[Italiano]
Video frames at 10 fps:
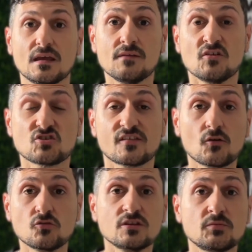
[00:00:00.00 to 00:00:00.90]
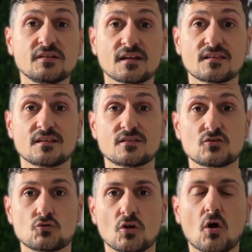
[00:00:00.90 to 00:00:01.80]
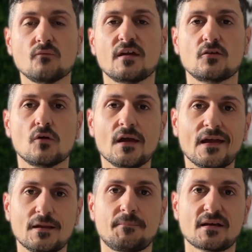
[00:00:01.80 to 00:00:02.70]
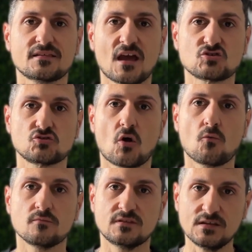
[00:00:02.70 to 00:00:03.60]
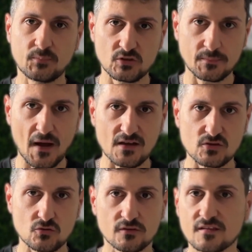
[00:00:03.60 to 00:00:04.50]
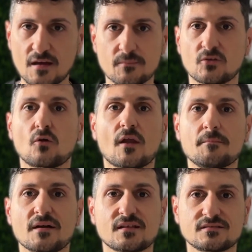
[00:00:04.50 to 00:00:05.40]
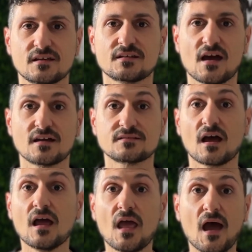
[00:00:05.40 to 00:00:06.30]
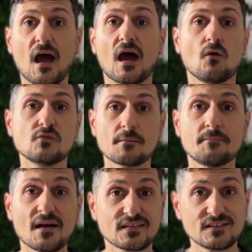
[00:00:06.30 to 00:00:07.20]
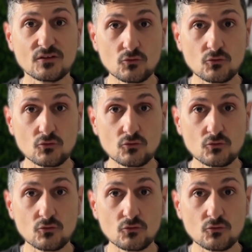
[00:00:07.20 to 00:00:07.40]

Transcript: Invece il secondo tipo di transizione, ovvero il passaggio da un tipo di passo, ad esempio da una base alternata a una base di